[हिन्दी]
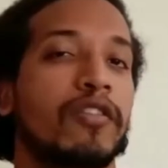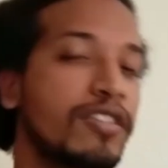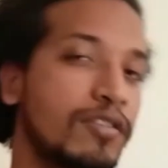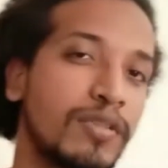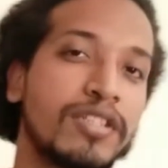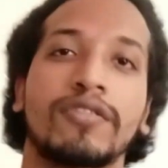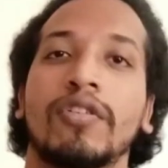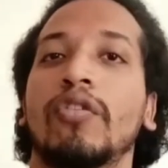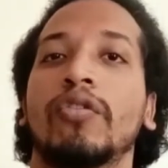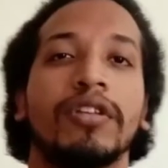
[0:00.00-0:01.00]
क्रिसमस
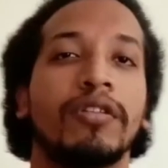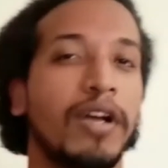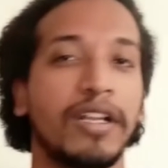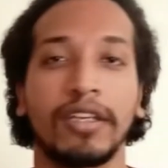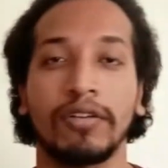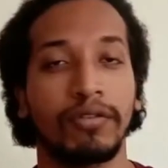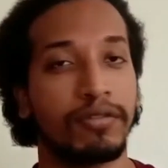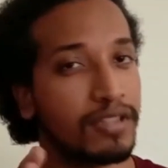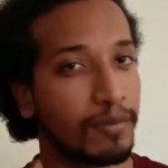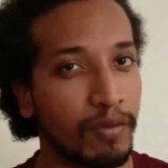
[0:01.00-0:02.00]
हो दिवाली हो
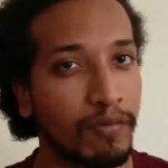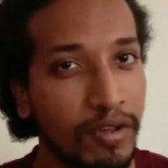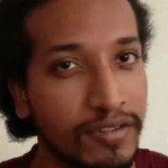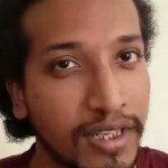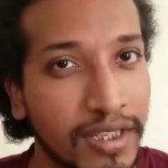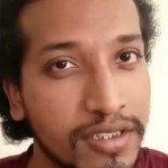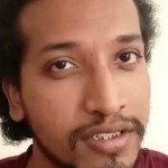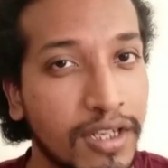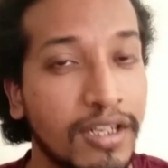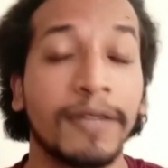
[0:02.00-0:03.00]
सब पे ब्लॉग्स आएंगे
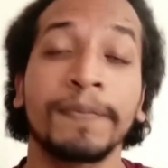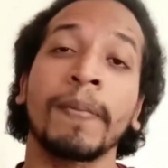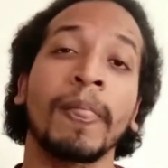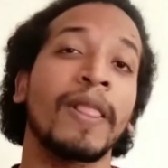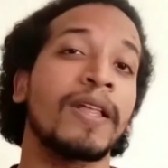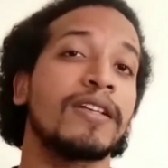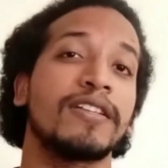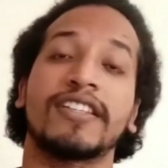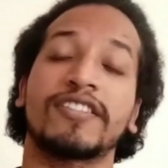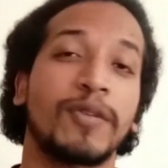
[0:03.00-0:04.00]
इनशाला
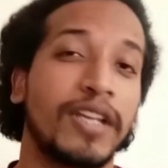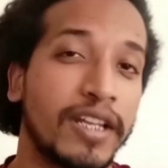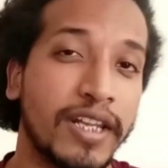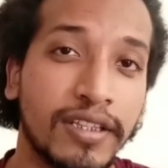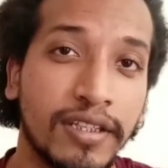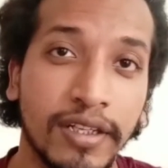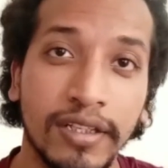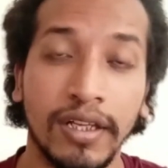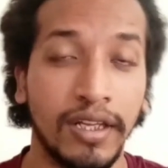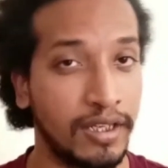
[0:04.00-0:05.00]
जस्ट बी
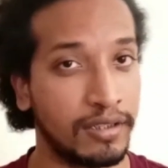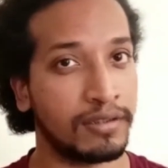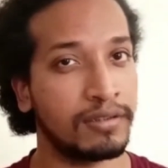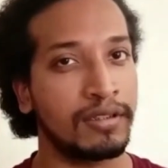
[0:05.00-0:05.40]
कनेक्टेड एंड